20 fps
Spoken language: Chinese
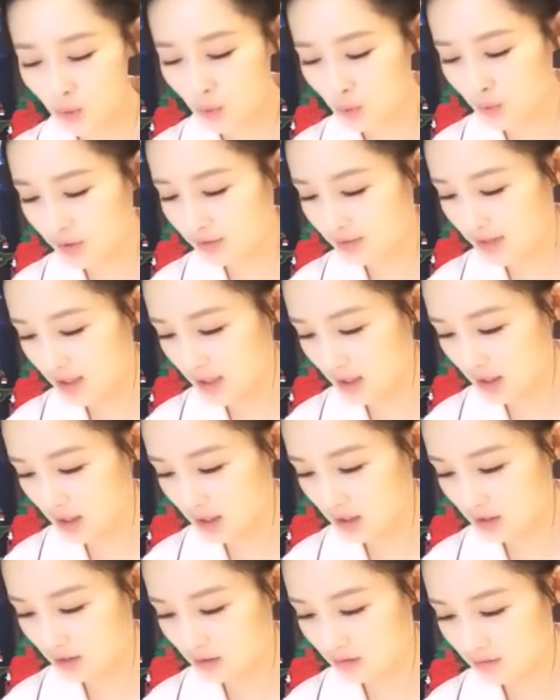是鬼出
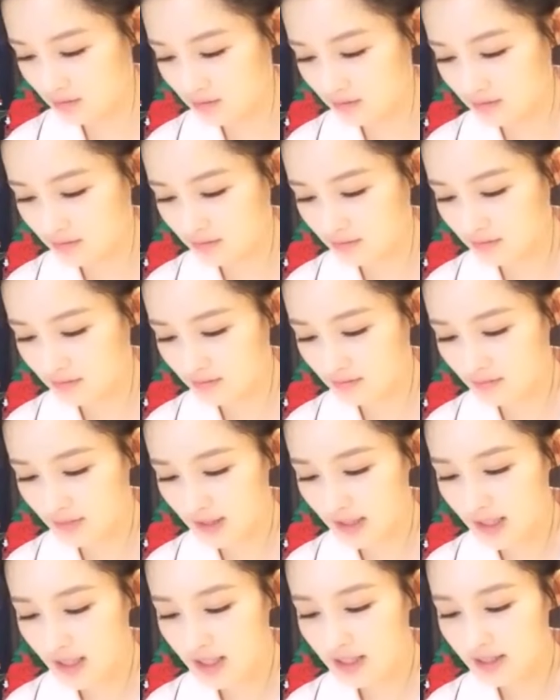的问题。
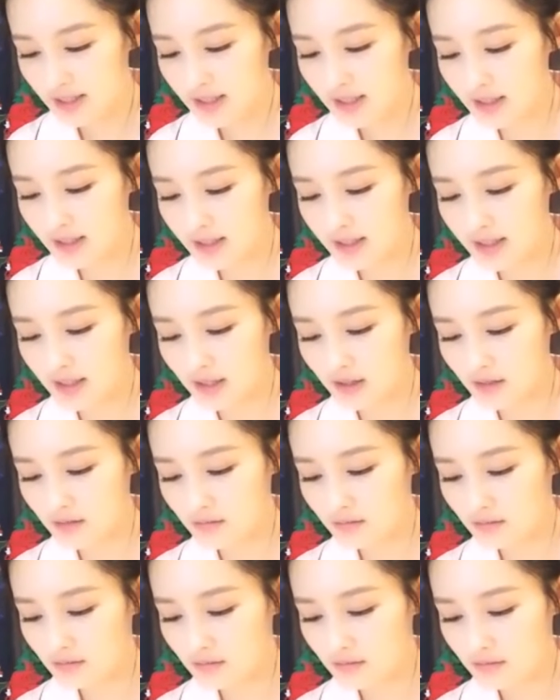
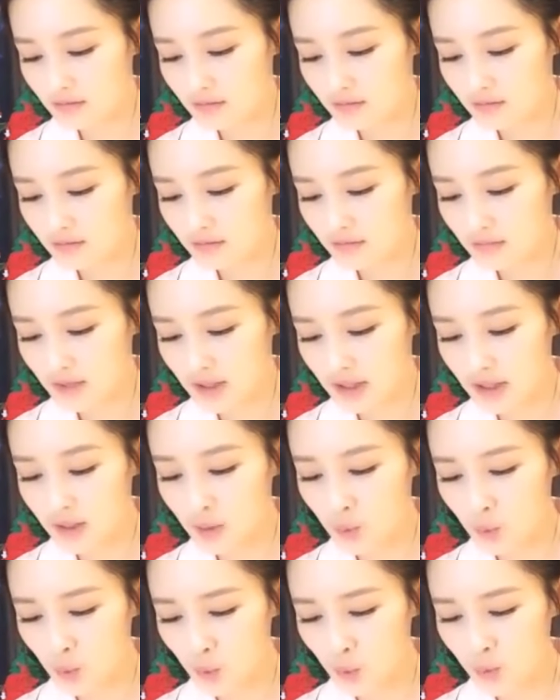庆庆，
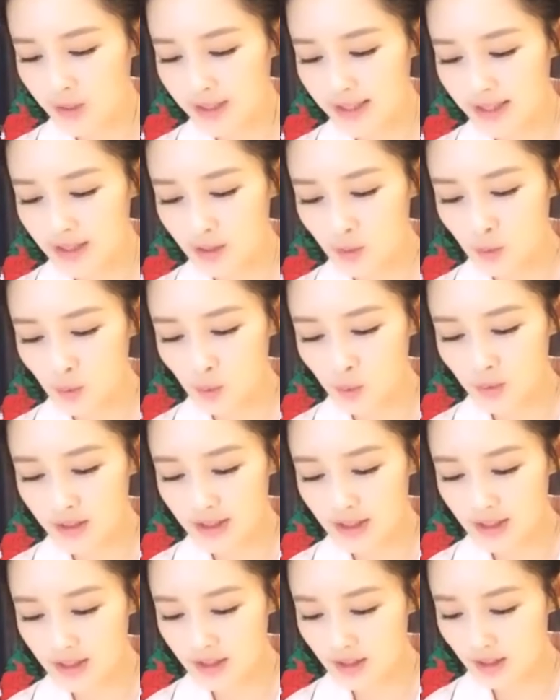你无
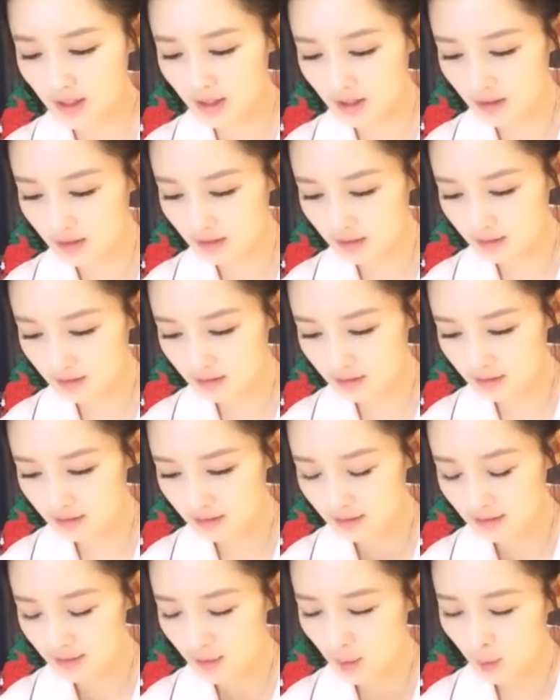情无义的，